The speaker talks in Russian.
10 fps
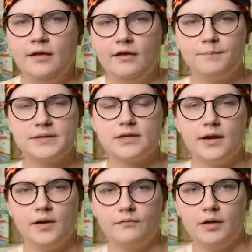И в
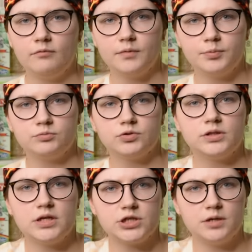последнее время вы почему-то
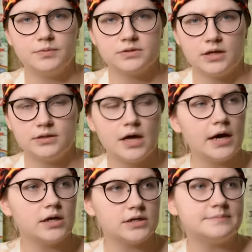начали писать
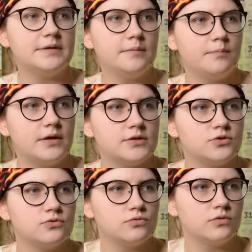«Дарья, разбери
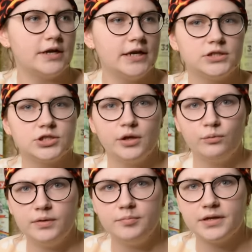песню «Гречки,
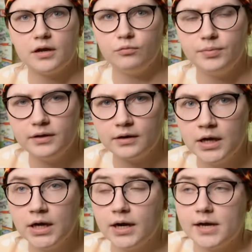люби меня, люби».
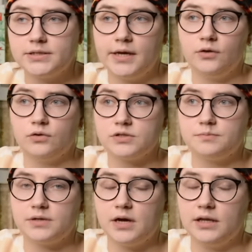Хотя я ее
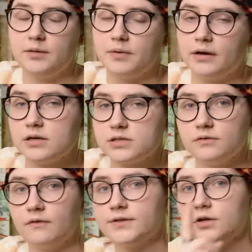разбирала и показывала
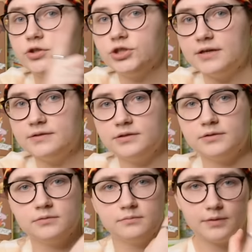во второй
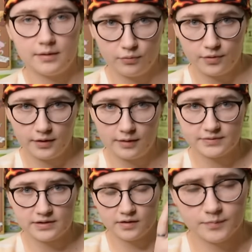части "Пробой".
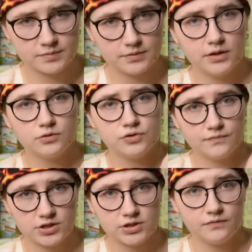Обязательно посмотри, очень
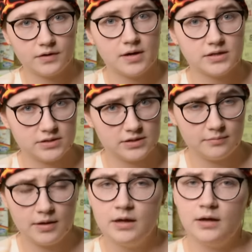важная информация
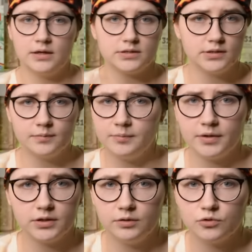там. Если, например,
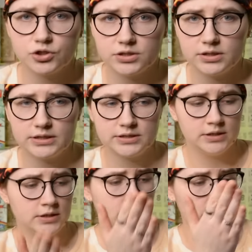ты не можешь сыграть
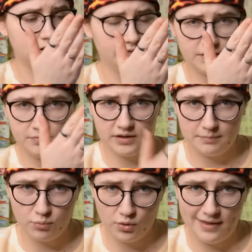одновременно
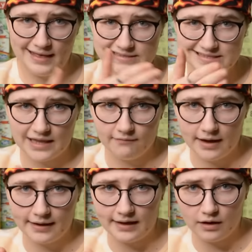бой,
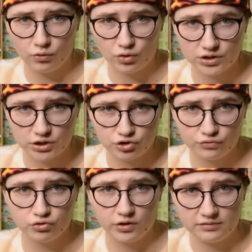слова и аккорды. Это еще
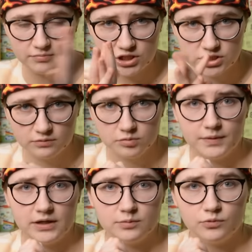все ритмично, вот
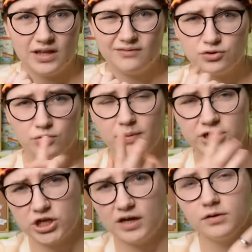поэтому я там все
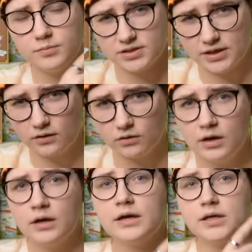пошагово объясняю.
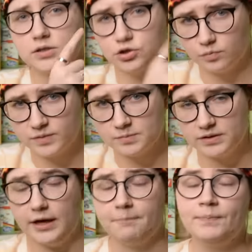Если что,
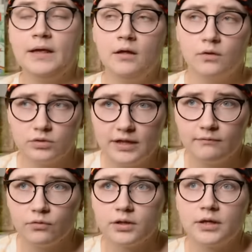посмотри. Ну так
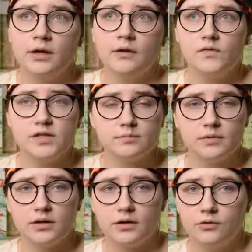вот,
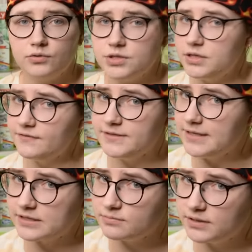видимо, люди не
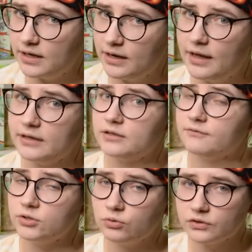все смотрели этот
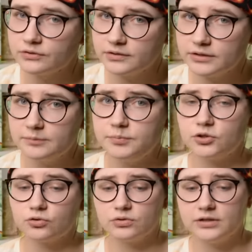видос и
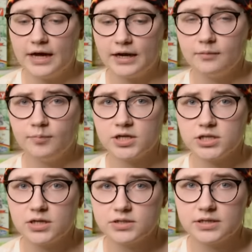пишут, Дарья,
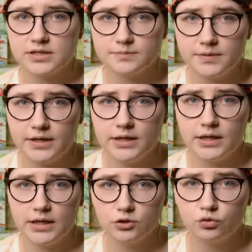пожалуйста, разбери
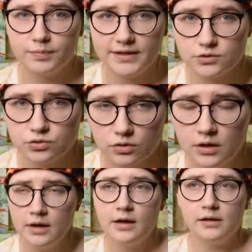эту песню.
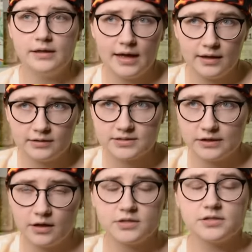Я
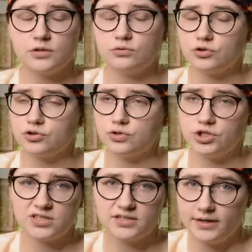ссылаюсь на то, что
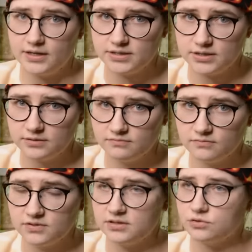сейчас карантин,
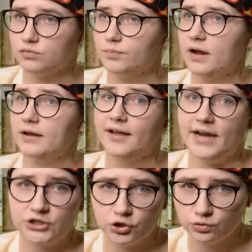все скупали
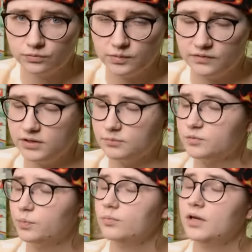гречку и, видимо,
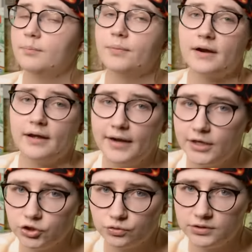вспомнили про
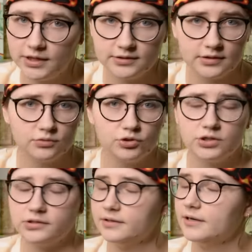гречку и хотят
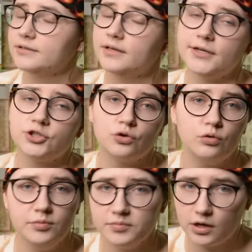научиться играть гречку
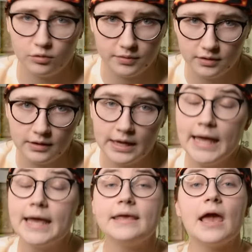«Люби меня, люби».
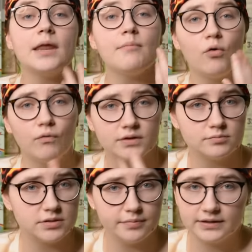Я не могу в этом
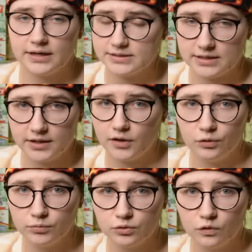тебе отказать, дорогой
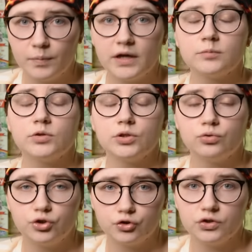мой друг, поэтому
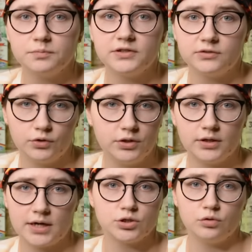научу тебя сегодня
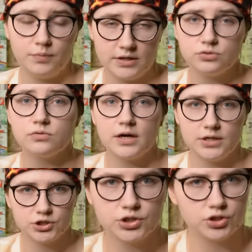играть эту песню,
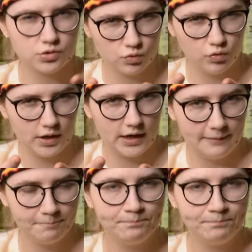конечно же, на укулеле.